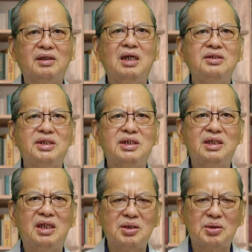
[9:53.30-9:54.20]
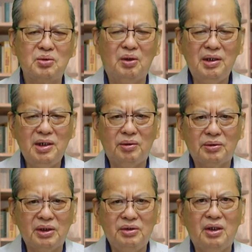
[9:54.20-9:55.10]
但是呢，所
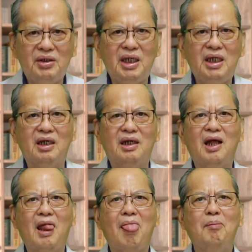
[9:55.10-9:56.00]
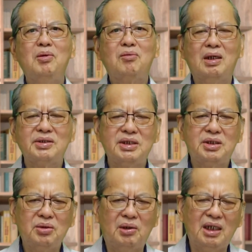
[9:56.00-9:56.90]
有的园丁，不管
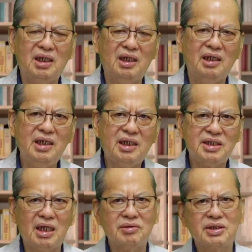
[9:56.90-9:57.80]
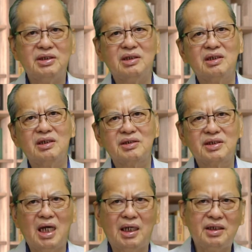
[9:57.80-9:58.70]
是做了一个小时、
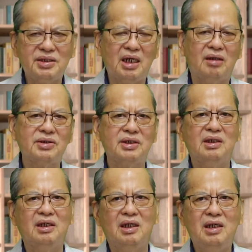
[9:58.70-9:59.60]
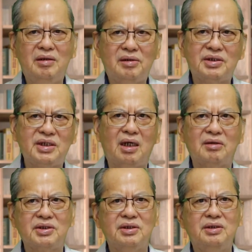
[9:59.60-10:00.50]
三个小时、六个
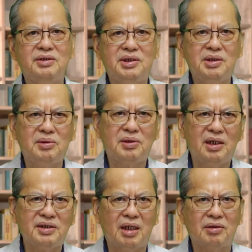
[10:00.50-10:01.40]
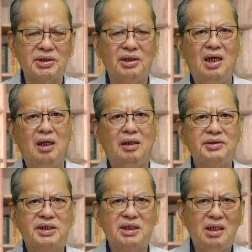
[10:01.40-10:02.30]
小时、九个小时
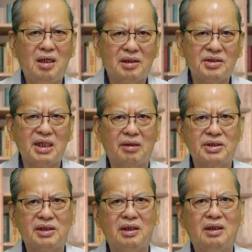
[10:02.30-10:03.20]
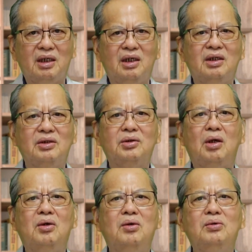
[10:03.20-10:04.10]
和十二小时的，
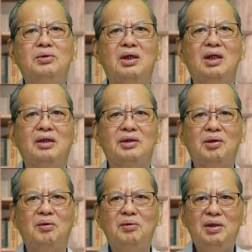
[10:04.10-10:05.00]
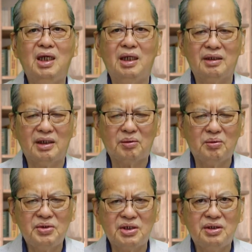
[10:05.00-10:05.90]
都得了同样的
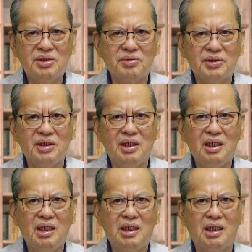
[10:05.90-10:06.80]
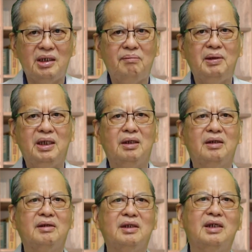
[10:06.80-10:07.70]
工资，就是一个银币。
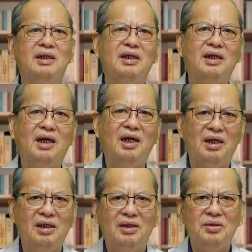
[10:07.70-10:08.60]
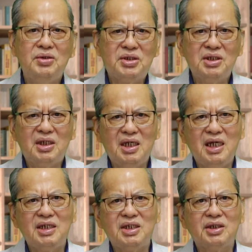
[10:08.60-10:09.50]
于是呢，
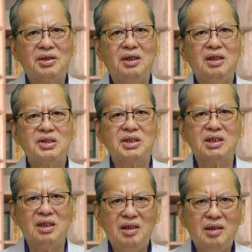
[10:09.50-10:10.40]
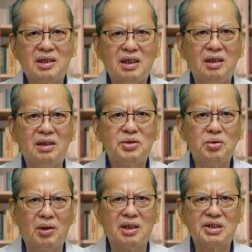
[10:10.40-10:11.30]
那些得了十二个、
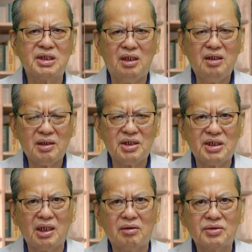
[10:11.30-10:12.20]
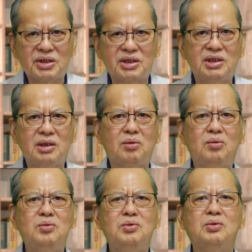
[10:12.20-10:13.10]
做了十二个小时
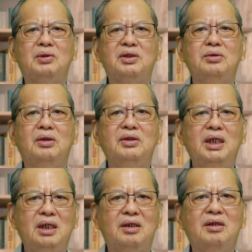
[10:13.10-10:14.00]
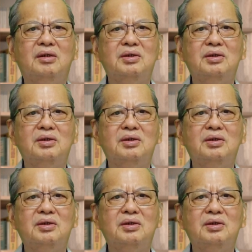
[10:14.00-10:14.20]
工作的园丁，